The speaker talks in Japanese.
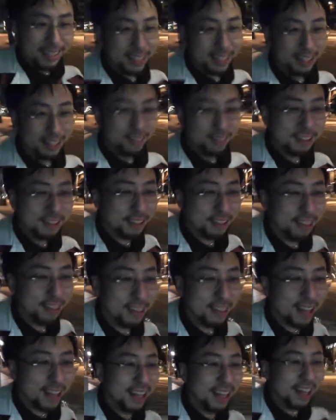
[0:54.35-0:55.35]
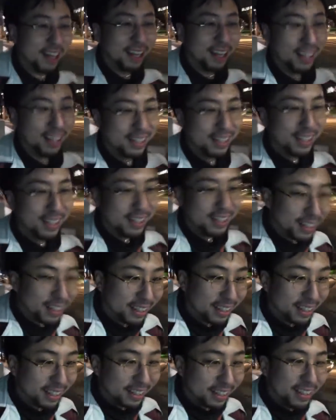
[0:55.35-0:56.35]
面白いね。
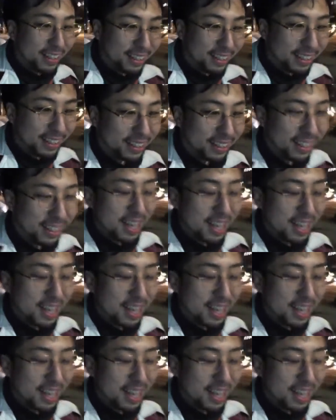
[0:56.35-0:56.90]
いや、